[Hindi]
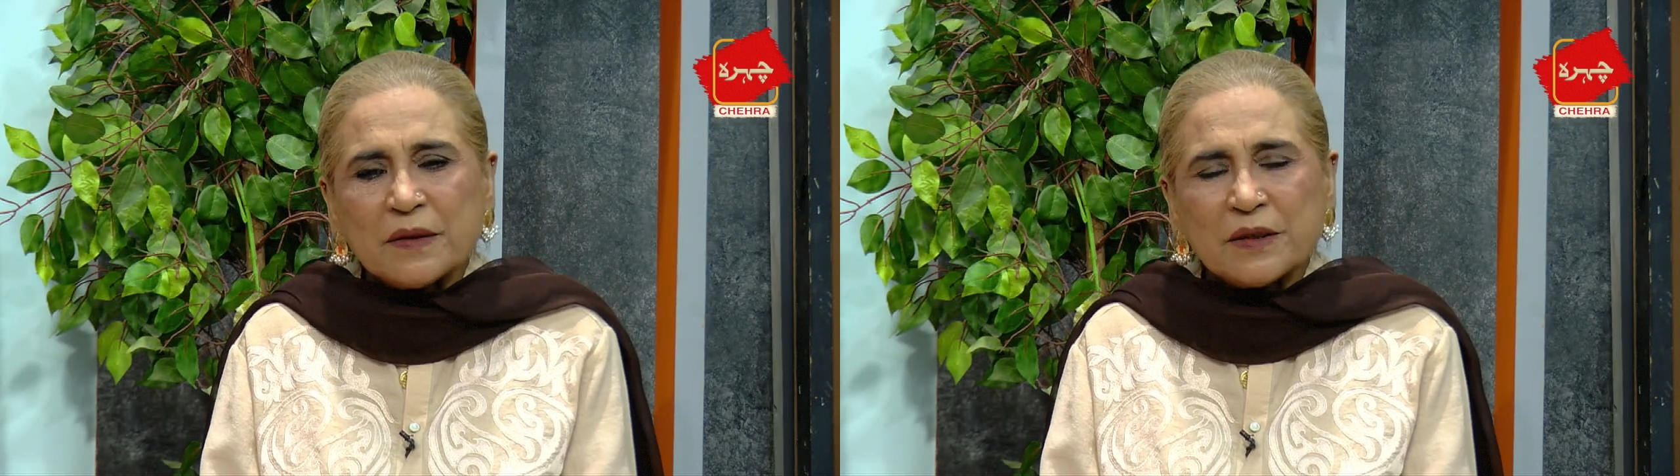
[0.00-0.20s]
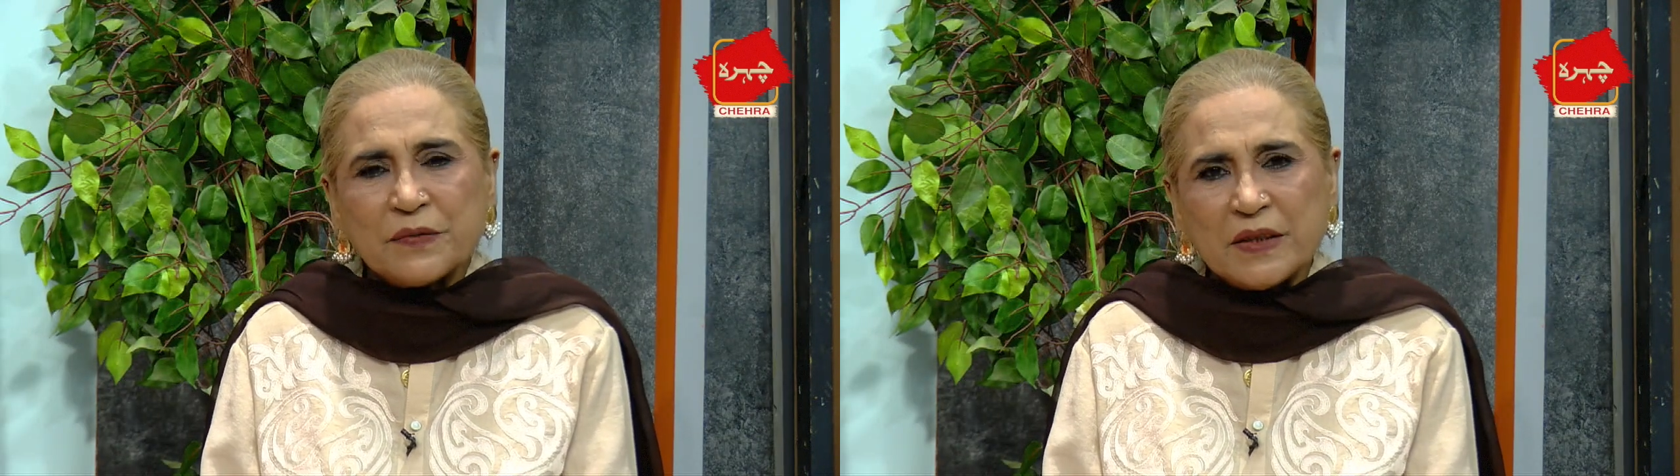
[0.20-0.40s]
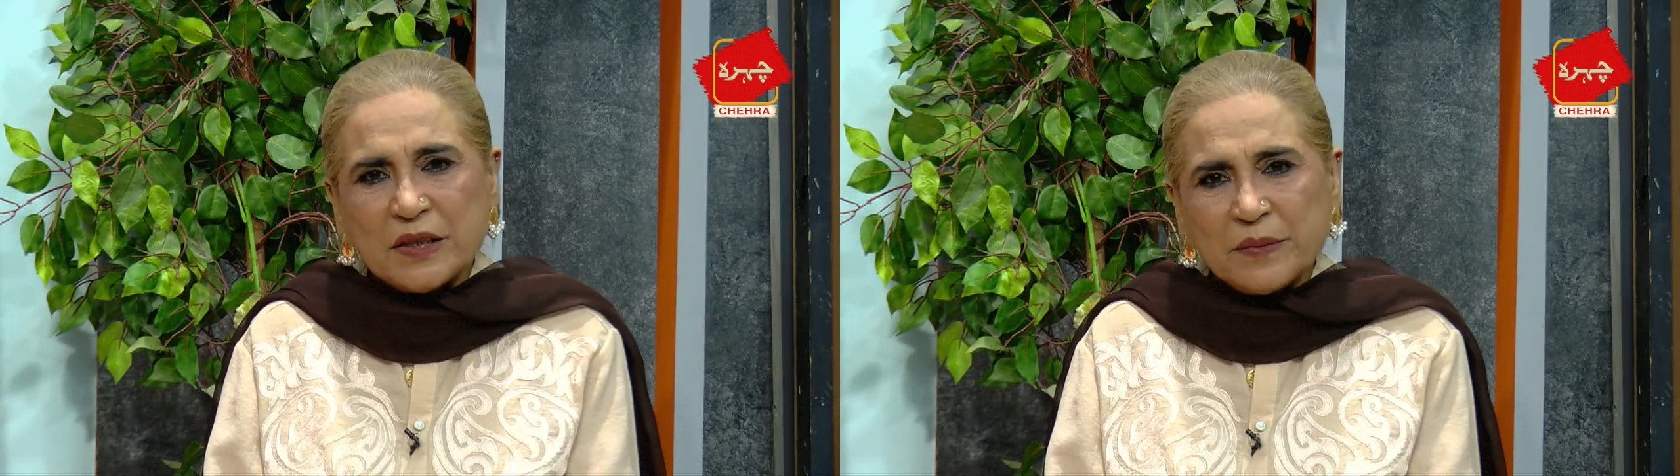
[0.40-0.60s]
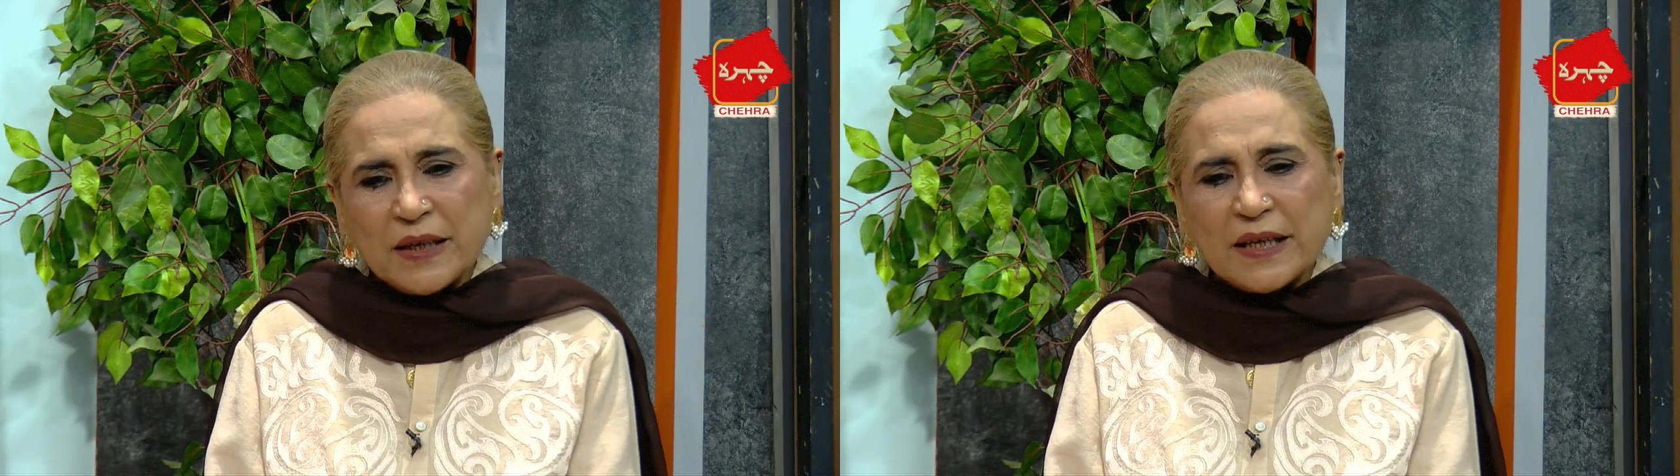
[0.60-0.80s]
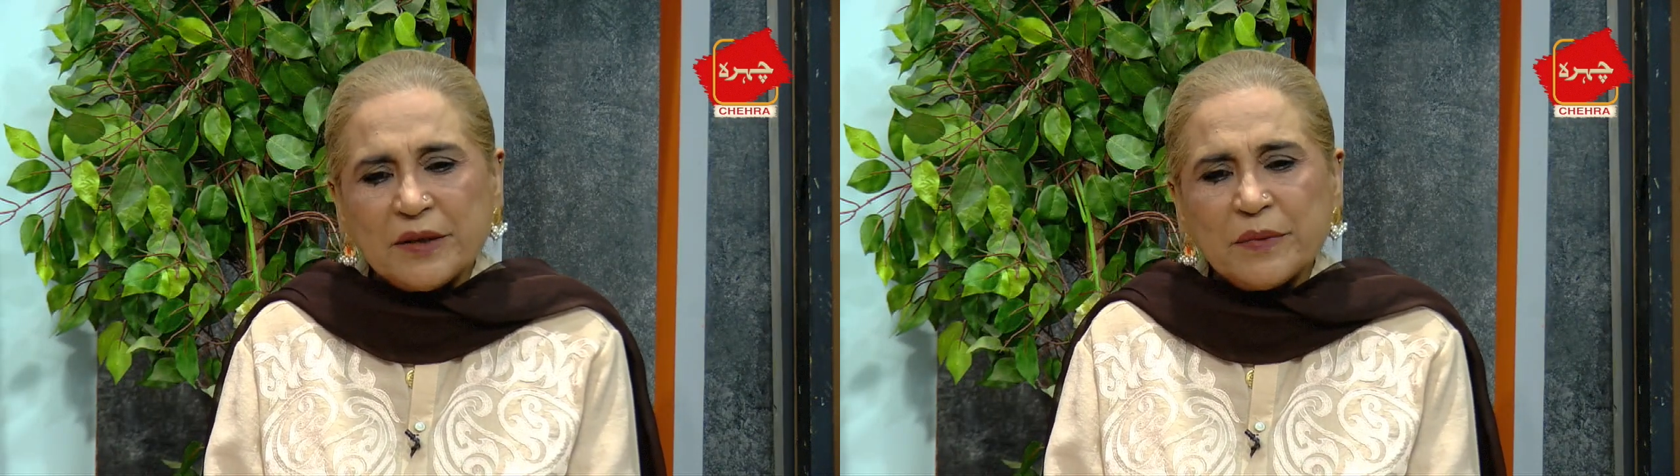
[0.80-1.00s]
इस फील्ड में
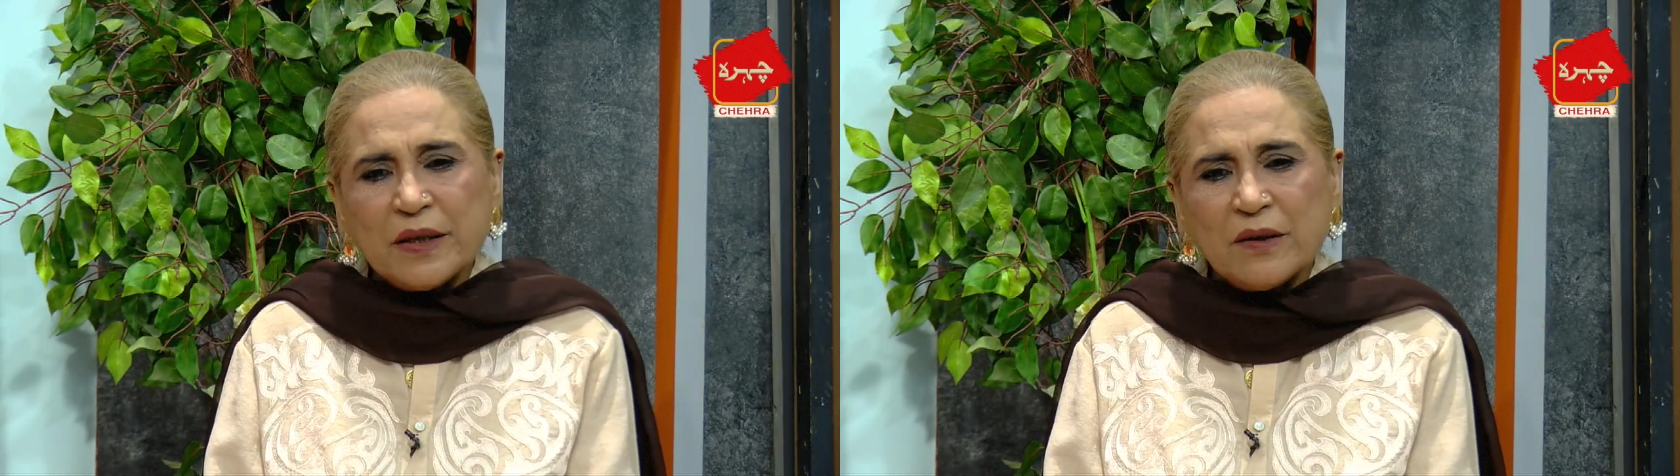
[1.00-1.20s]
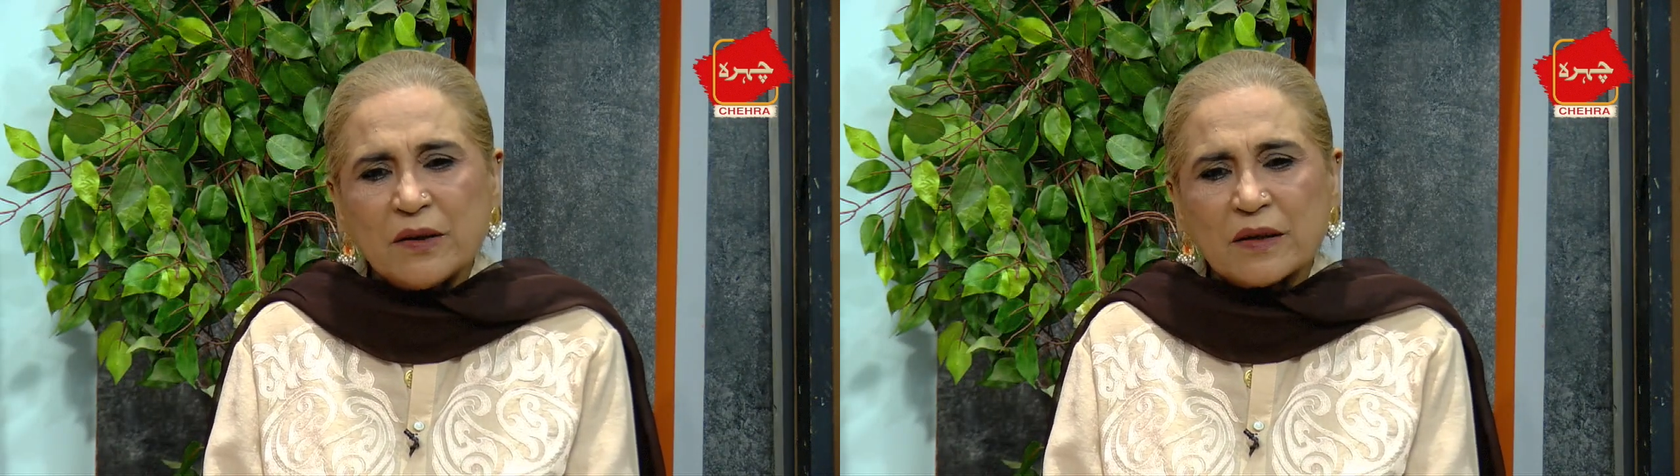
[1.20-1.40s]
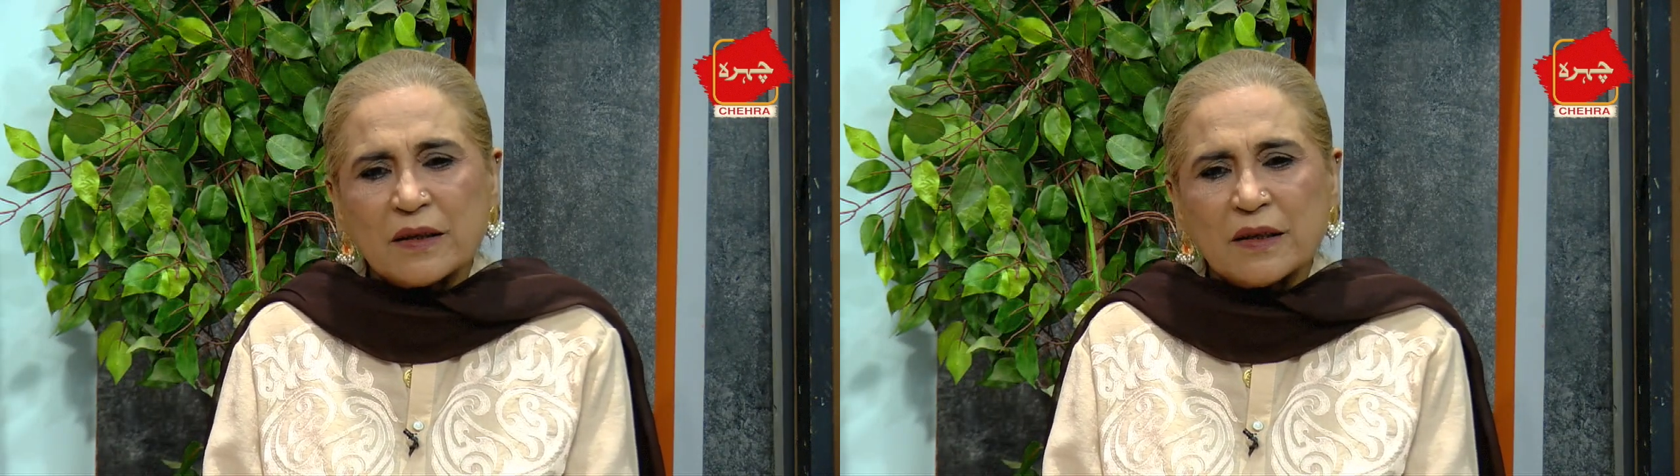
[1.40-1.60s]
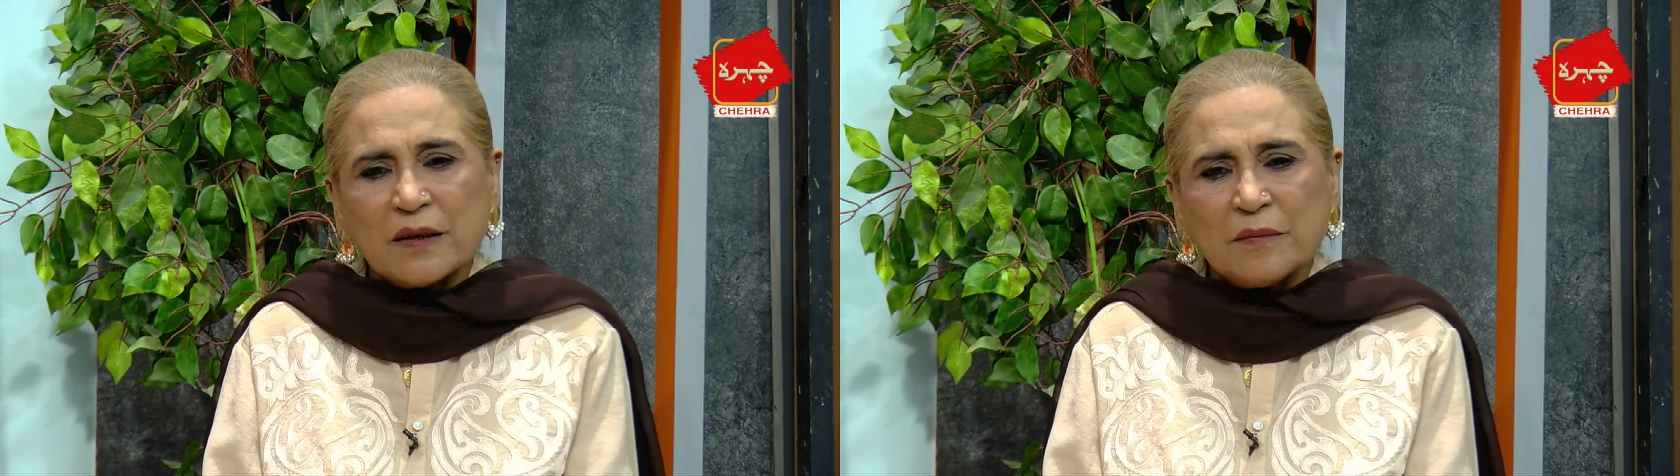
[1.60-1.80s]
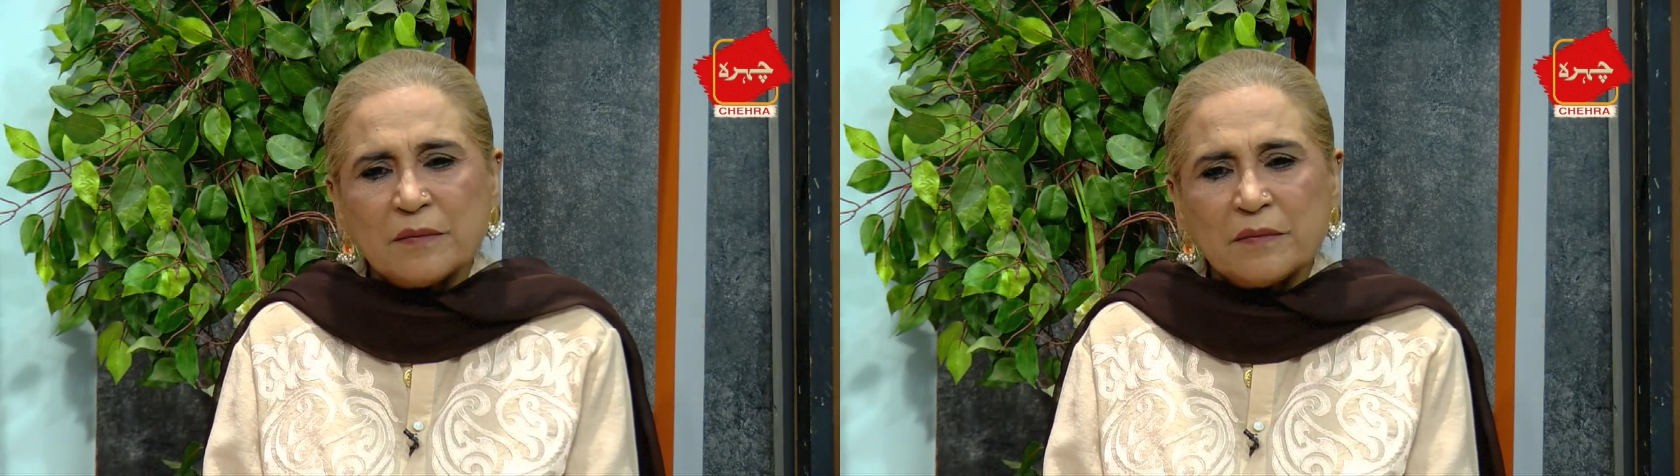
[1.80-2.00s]
आई मैं और आ,